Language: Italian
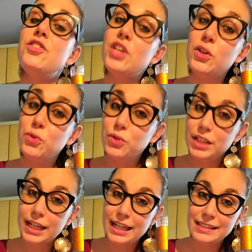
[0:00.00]
Ciao a tutti
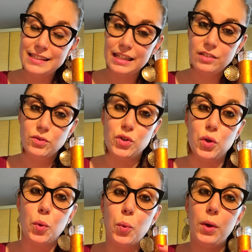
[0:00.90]
ragazzi,
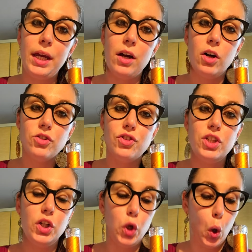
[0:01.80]
sono qui
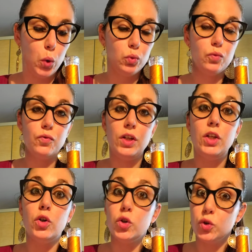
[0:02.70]
oggi con un
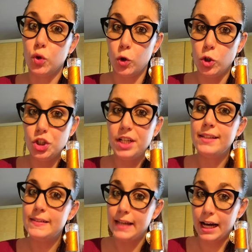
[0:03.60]
vino dolce
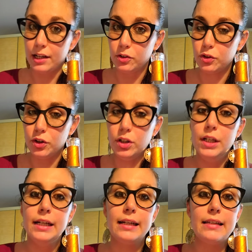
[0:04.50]
sardo
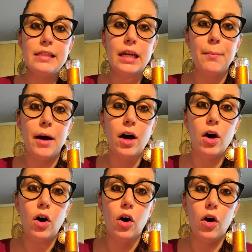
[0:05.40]
che si chiama
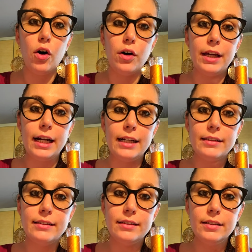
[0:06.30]

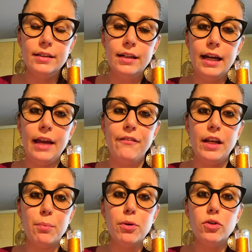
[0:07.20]
Oirad e
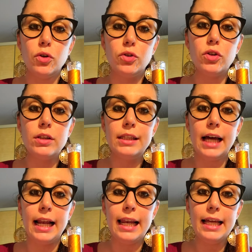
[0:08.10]
viene prodotto
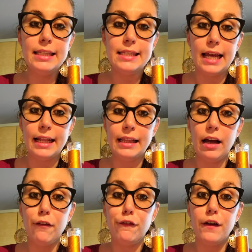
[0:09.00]

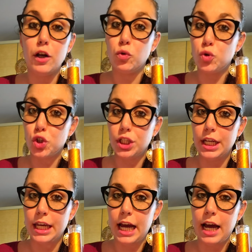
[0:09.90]
dall'azienda Ferruccio
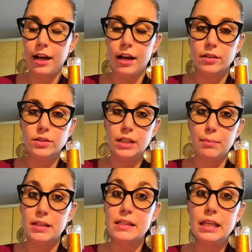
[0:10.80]
Deiana,
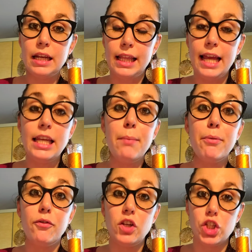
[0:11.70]
siamo in Sardegna in
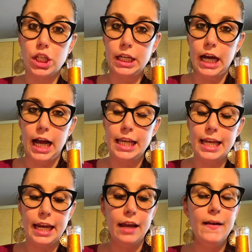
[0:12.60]
provincia di
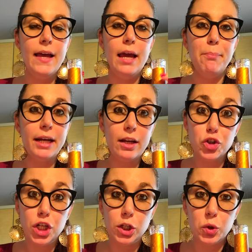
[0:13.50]
Cagliari. Perché ho
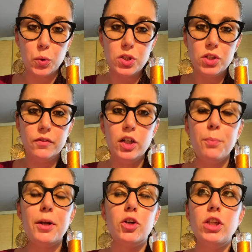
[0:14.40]
scelto questo
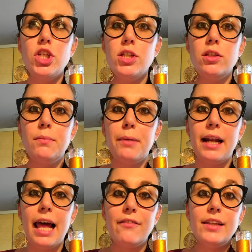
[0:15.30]
vino? Perché ho deciso di
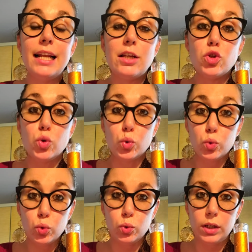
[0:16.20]
parlarvi della
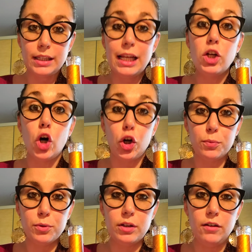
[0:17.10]
struttura del
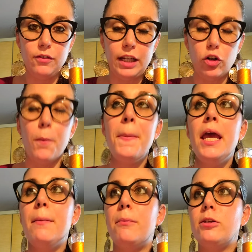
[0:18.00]
corpo del vino.
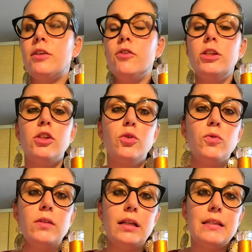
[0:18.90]
Molte volte noi
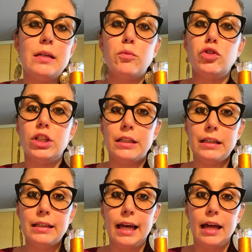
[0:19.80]
utilizziamo
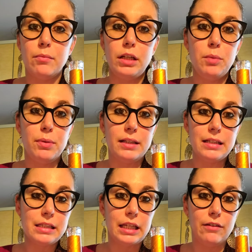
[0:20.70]
certi termini per
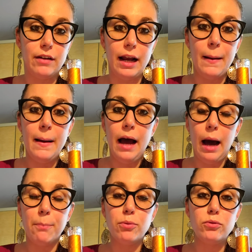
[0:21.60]
descrivere
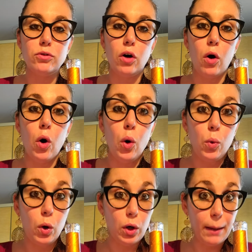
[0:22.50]
appunto
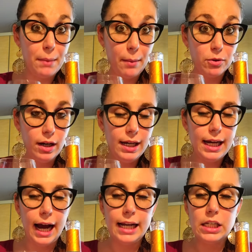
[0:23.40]
quello che abbiamo nel
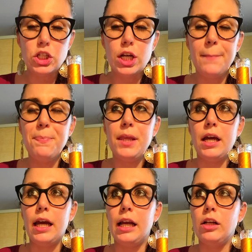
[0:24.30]
calice,
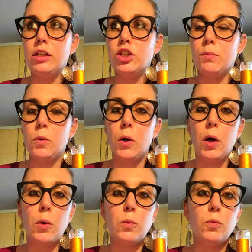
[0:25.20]
eh, diciamo
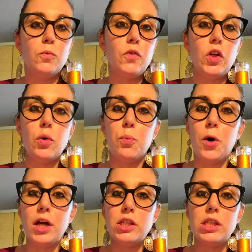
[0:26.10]
che un vino
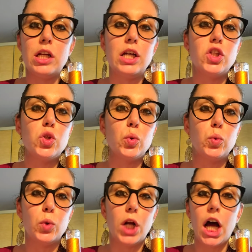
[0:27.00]
può essere
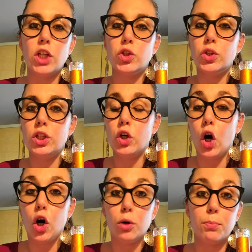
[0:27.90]
strutturato di
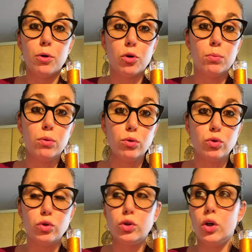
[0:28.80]
corpo
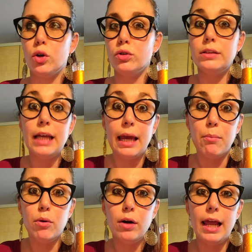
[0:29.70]
robusto,
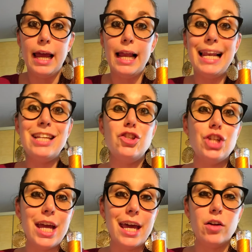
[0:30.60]
debole,
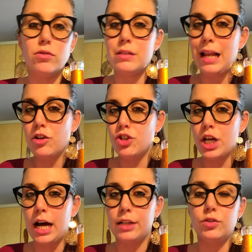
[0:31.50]
leggero,
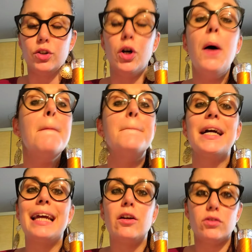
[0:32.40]
slanciato,
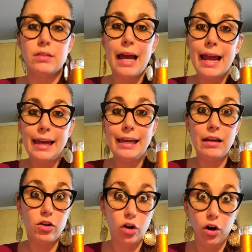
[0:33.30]
ma che cos'è
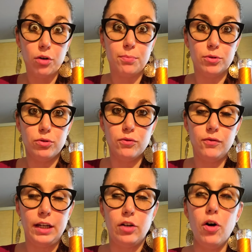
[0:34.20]
il corpo di un
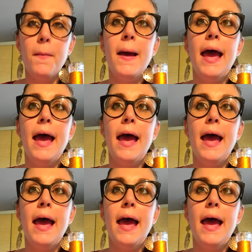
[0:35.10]
vino?